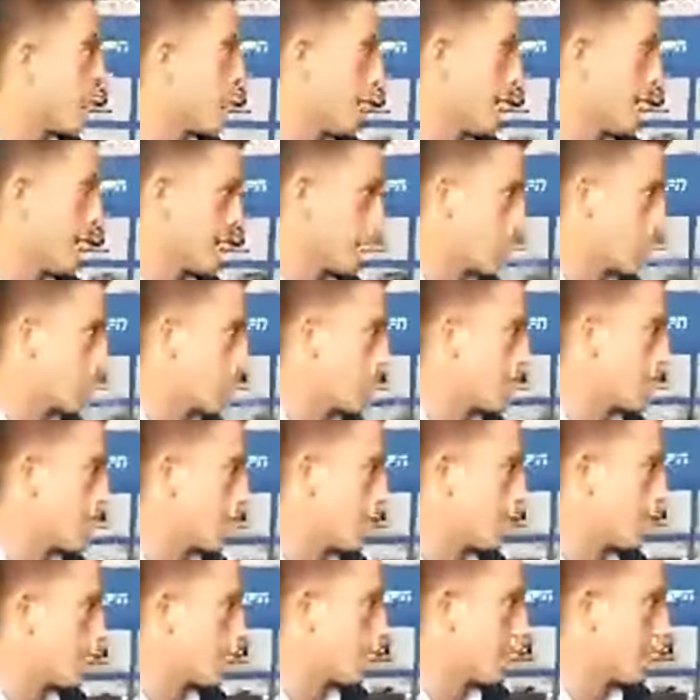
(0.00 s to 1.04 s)
ahí las ausencias de los
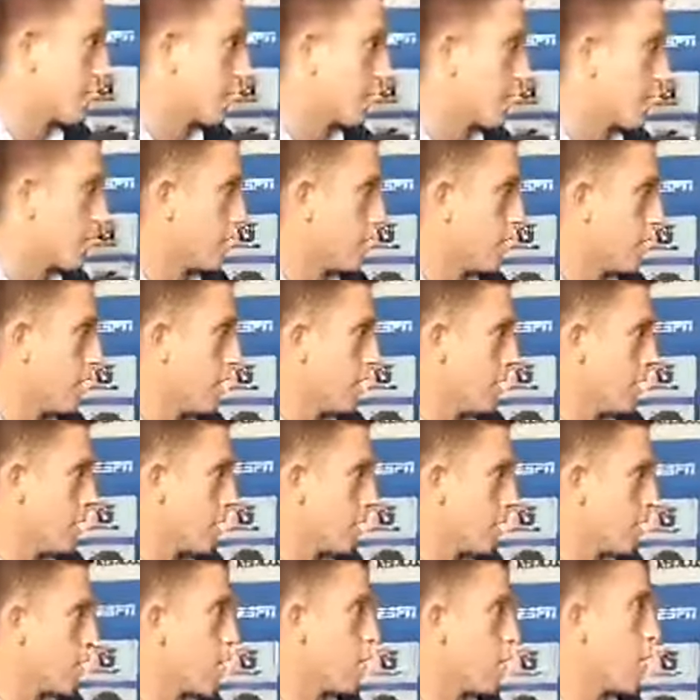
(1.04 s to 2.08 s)
que estaban con,
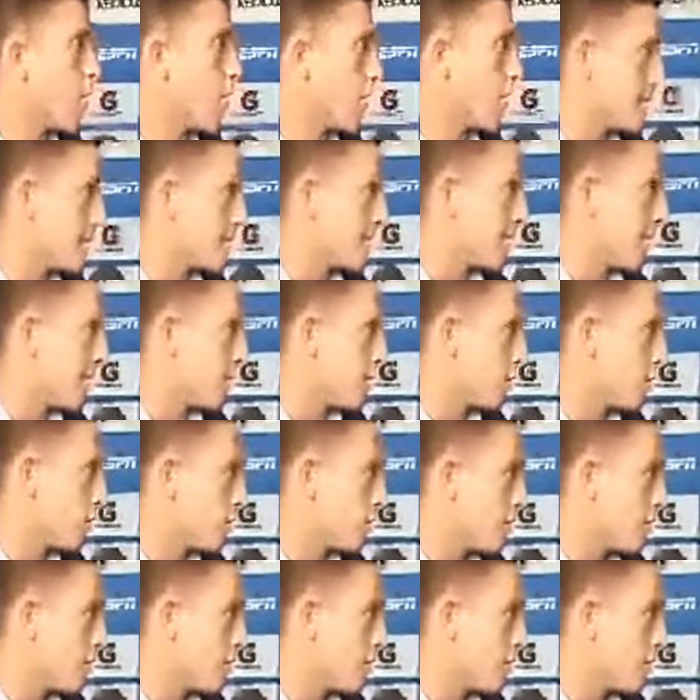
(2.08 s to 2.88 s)
los British Lions,